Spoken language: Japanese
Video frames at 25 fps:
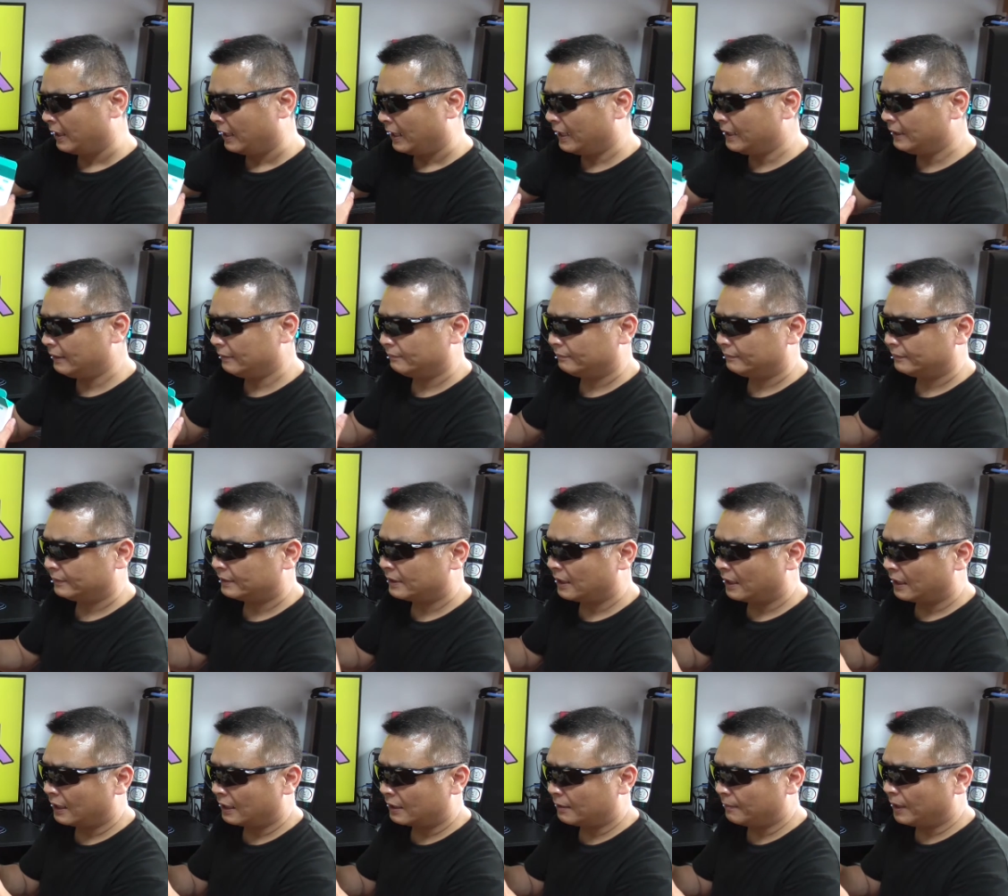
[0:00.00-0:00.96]
はい
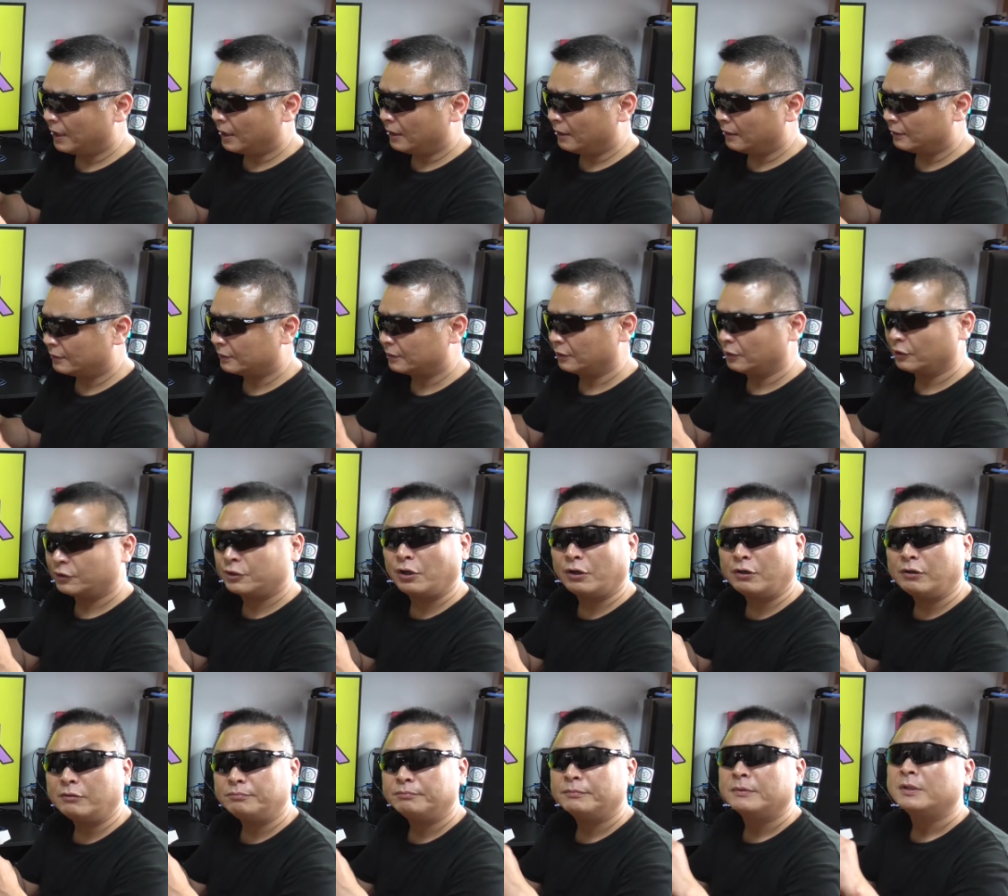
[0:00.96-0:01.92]
じゃあ開けますいく
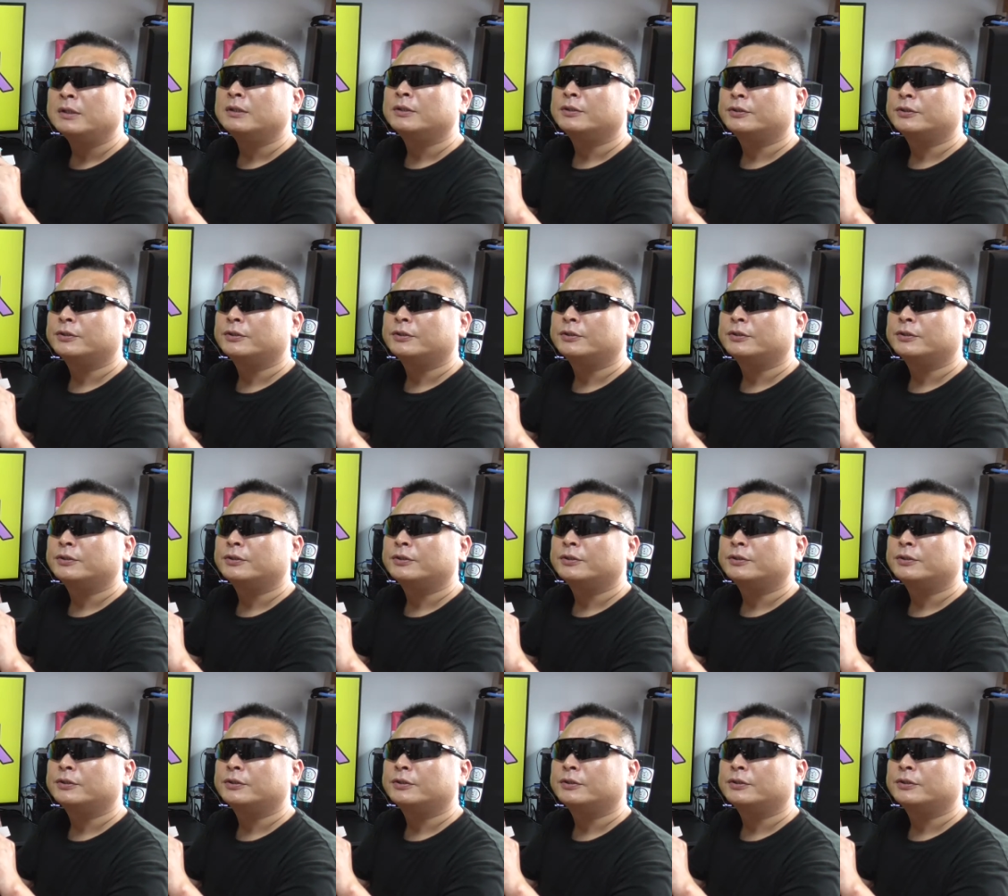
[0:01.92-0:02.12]
よ